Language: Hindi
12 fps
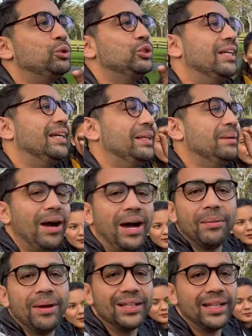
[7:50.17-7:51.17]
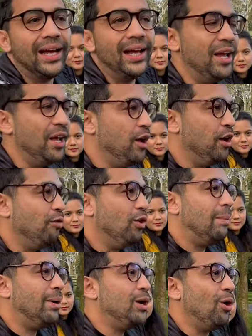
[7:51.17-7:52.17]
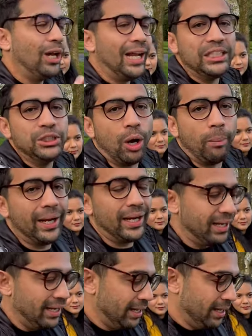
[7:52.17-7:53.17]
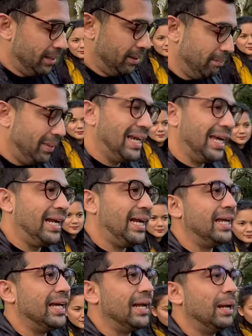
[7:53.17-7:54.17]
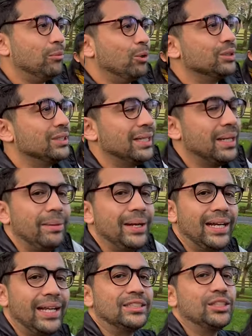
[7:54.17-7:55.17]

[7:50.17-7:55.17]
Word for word: उछल के दिमाग में आता है वो है भाई ऑनलाइन शॉपिंग बिंग एन इंडियन हम लोग जितने भी इंडियंस